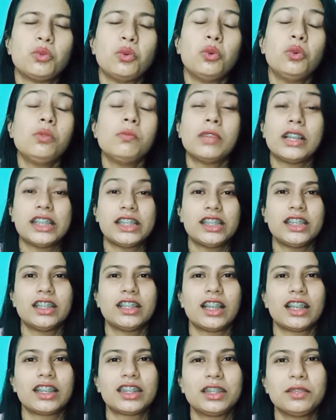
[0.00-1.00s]
ঘুম আসছে
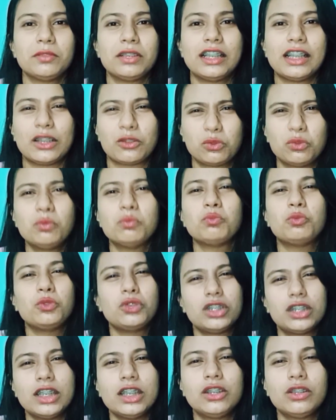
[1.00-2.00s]
না রাত্রেবেলা এত
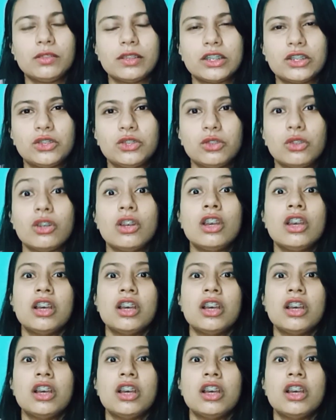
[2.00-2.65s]
বুঝতেই তো পারছো